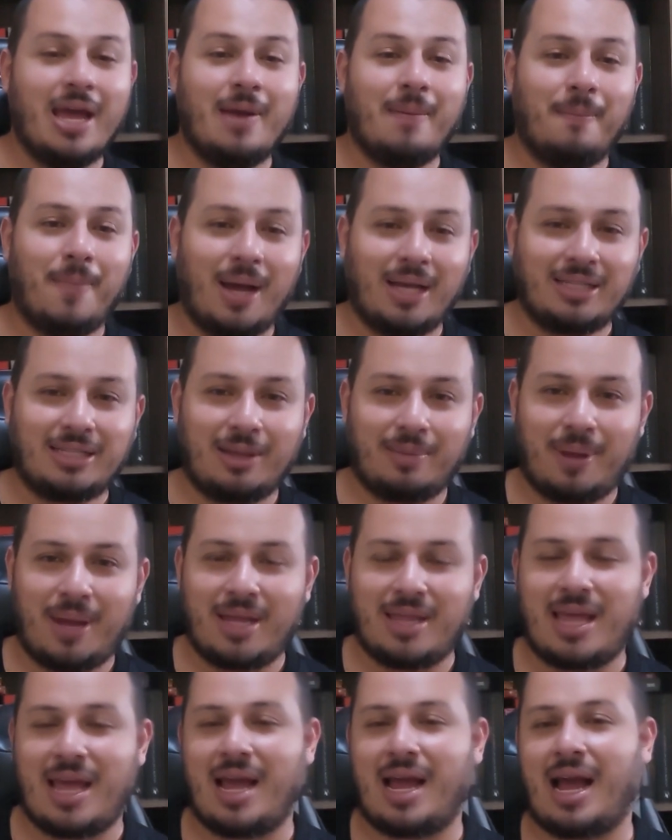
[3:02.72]
Mas
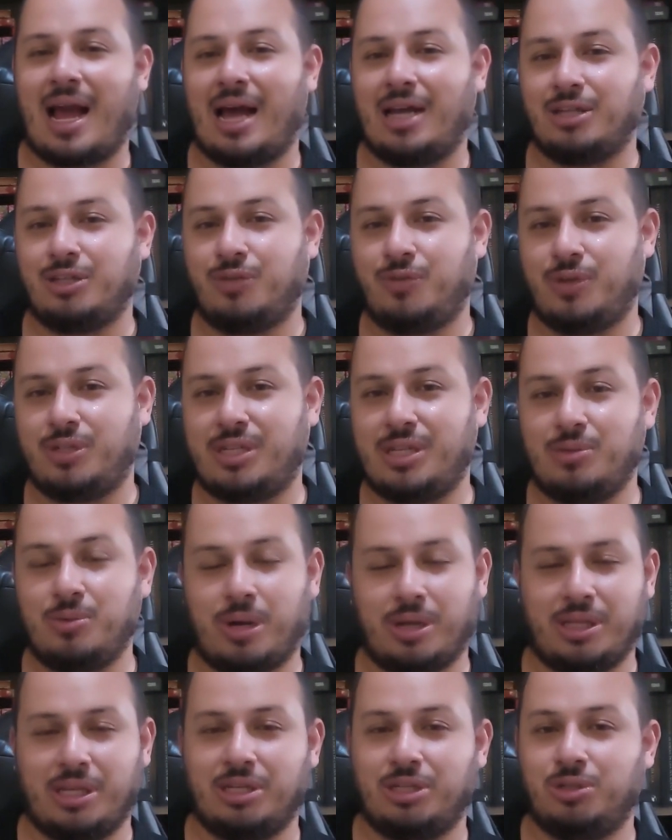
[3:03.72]
também, né, caso você
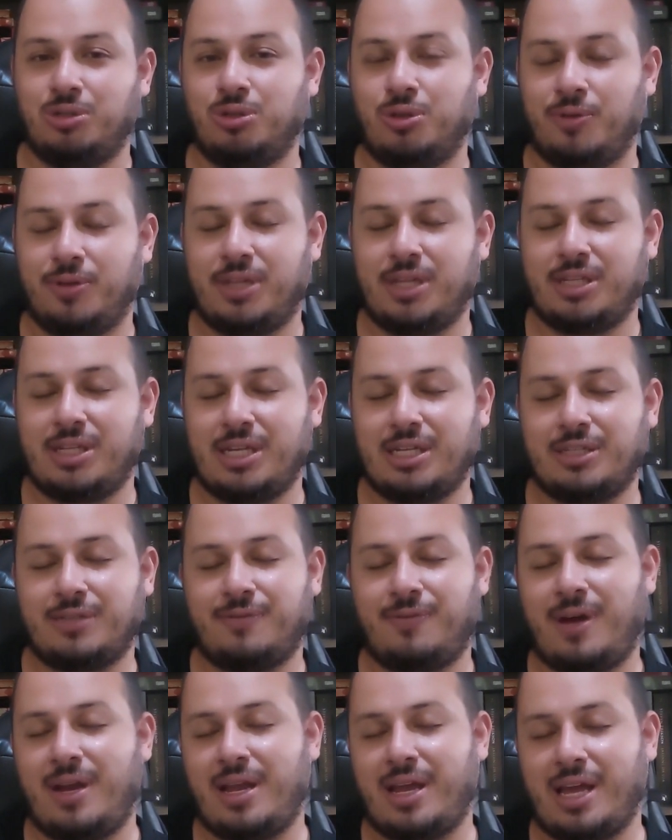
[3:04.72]
nunca tenha assistido 96,
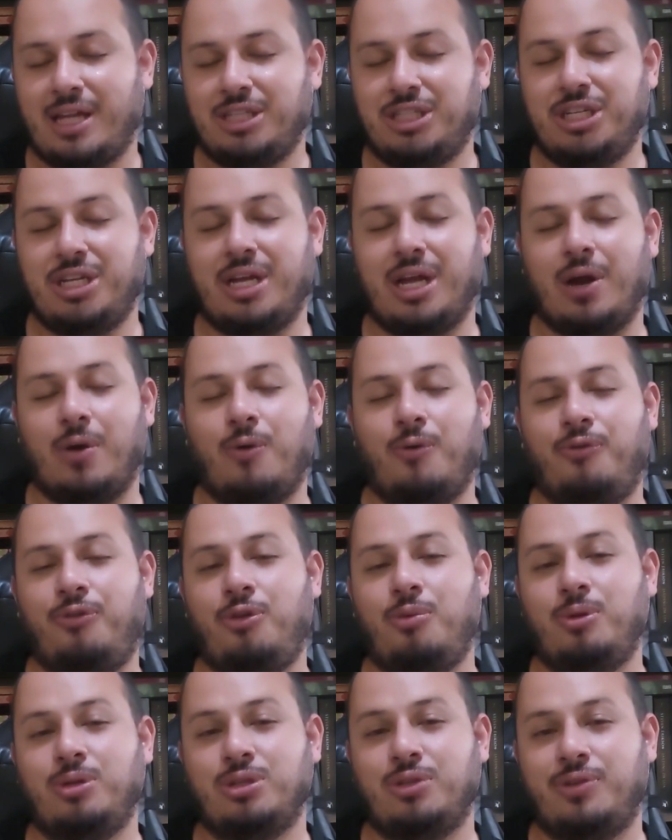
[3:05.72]
vale aqui a dica. O
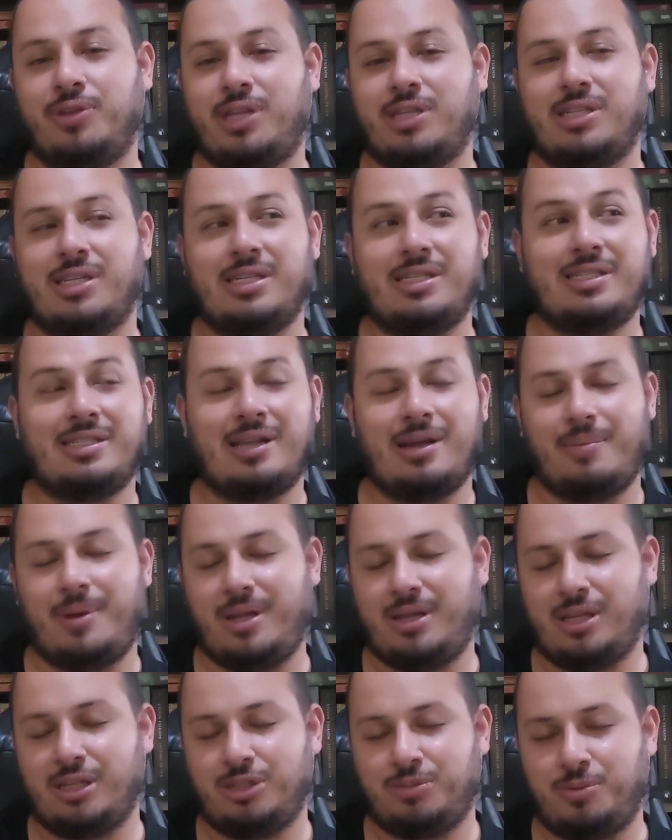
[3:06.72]
filme de 96 também
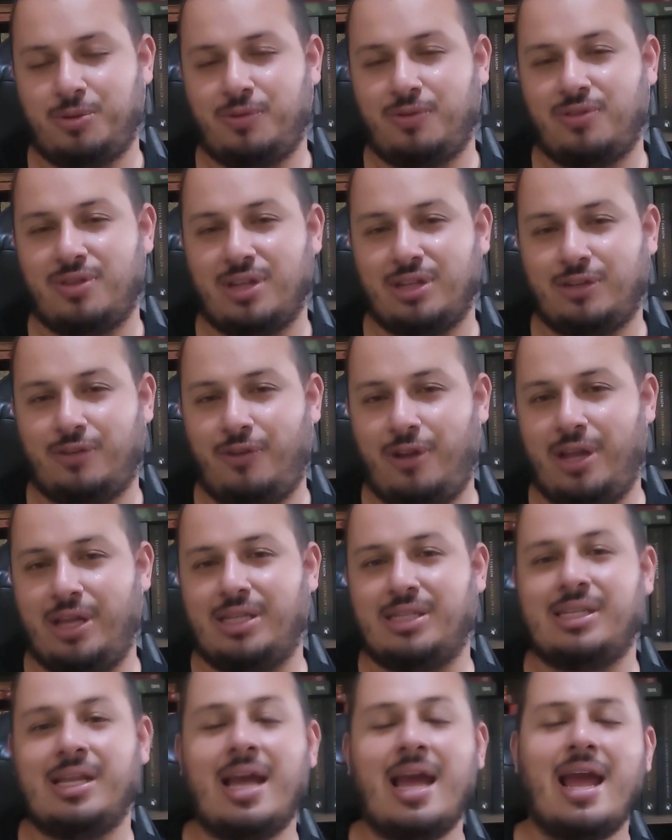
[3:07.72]
está disponível na
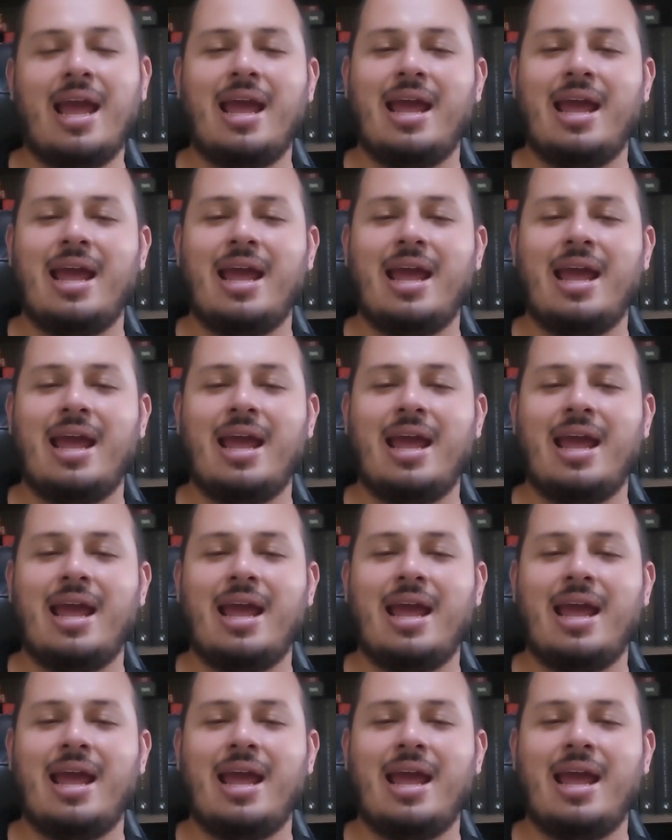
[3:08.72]
Netflix.